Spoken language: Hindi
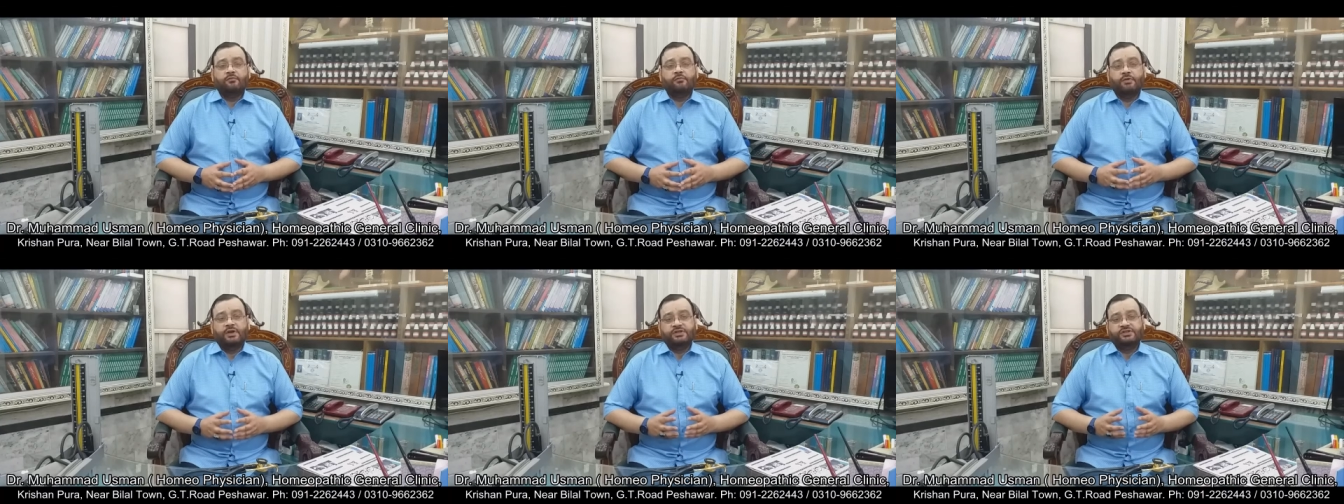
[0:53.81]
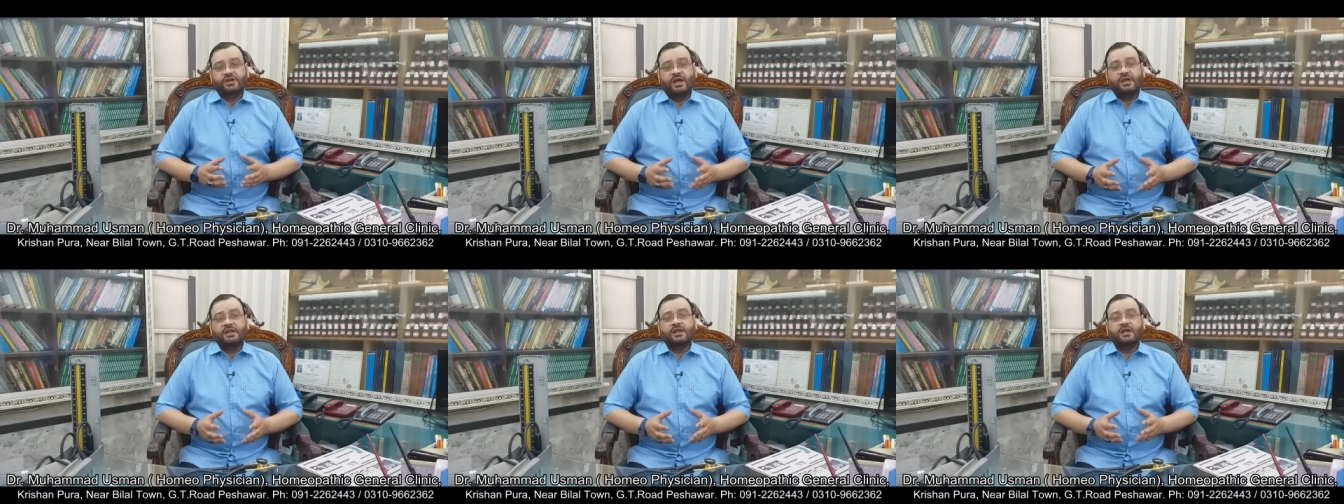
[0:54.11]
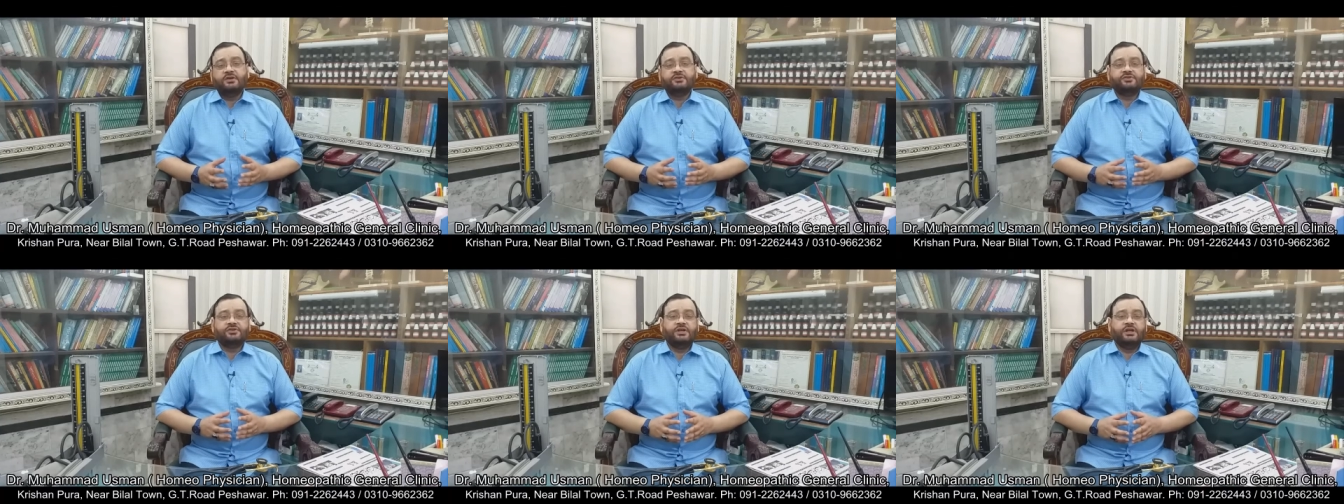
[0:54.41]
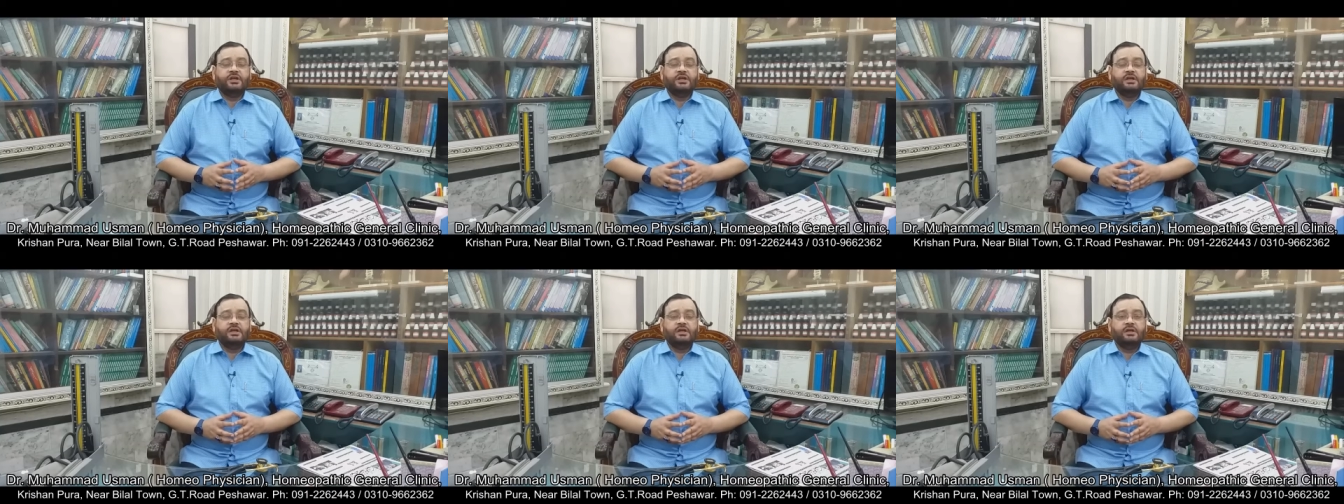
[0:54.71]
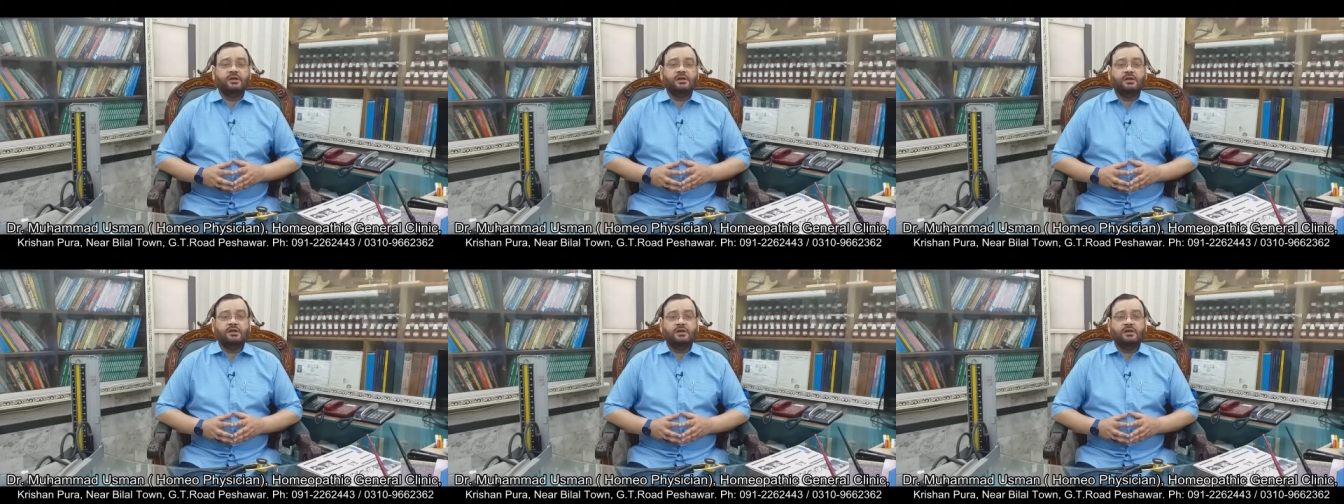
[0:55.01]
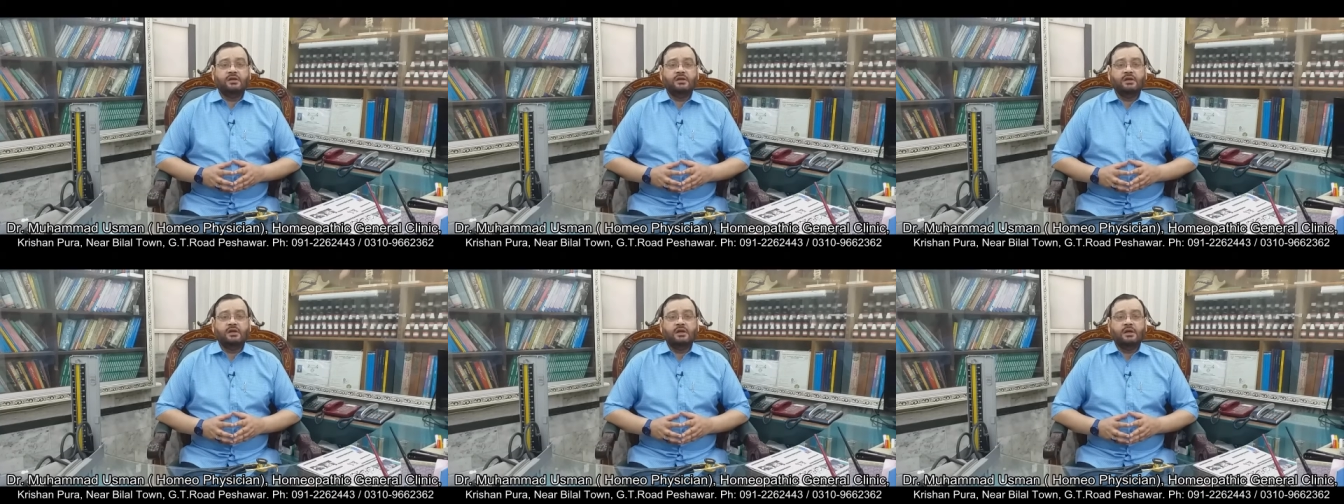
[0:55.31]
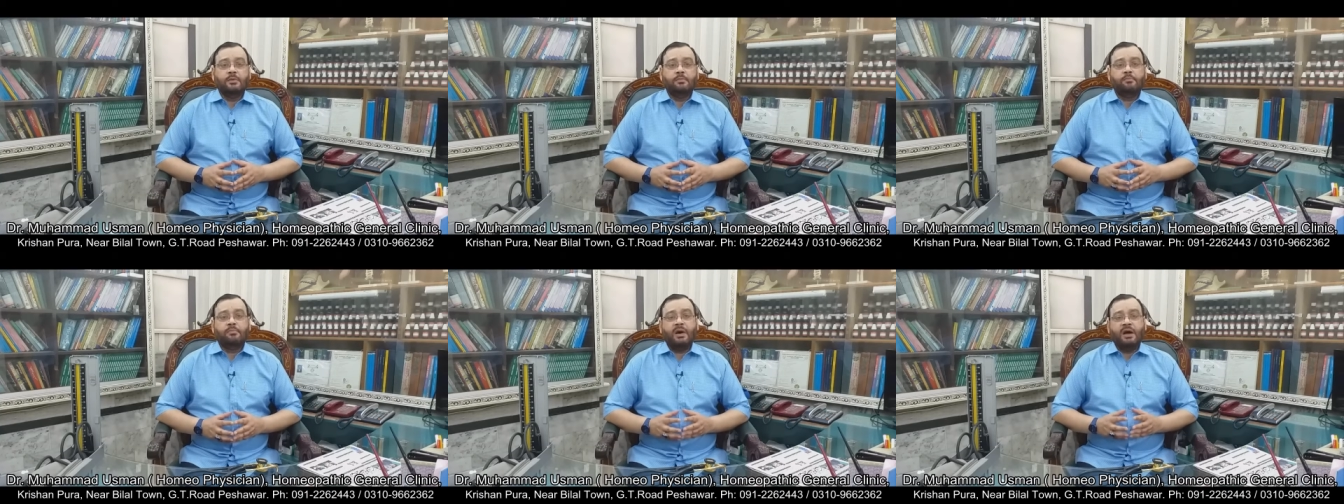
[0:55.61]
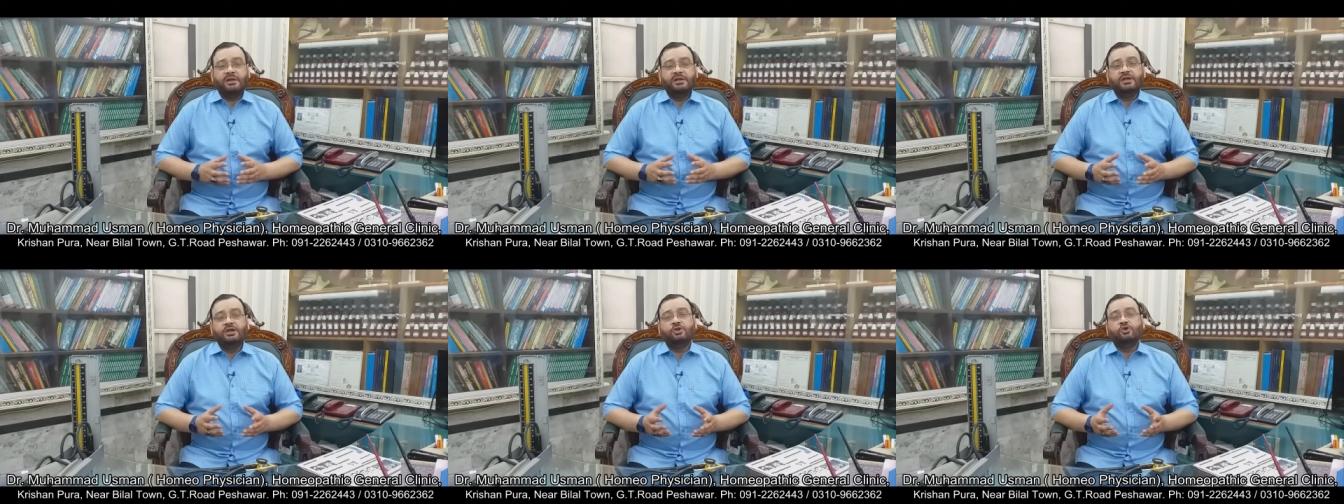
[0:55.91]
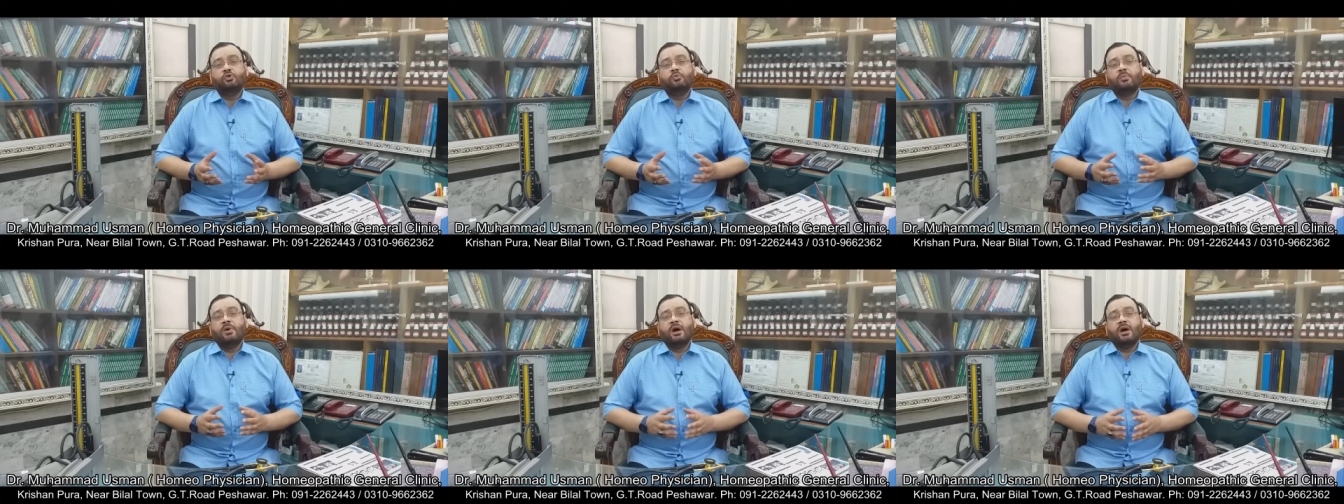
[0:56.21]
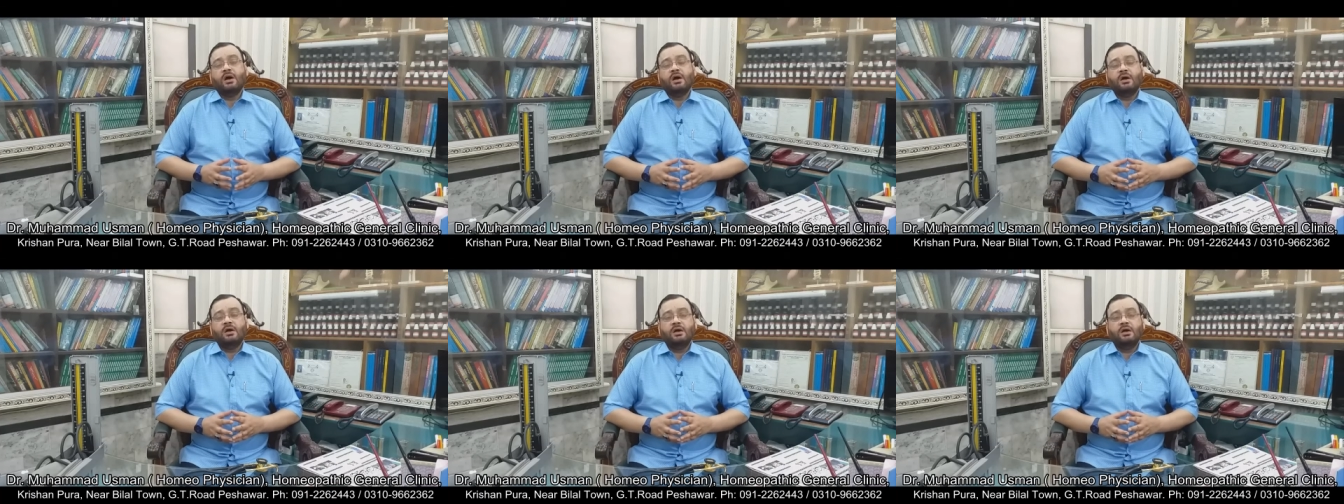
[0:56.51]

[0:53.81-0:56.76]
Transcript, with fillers: वेजाइना से पानी नुमा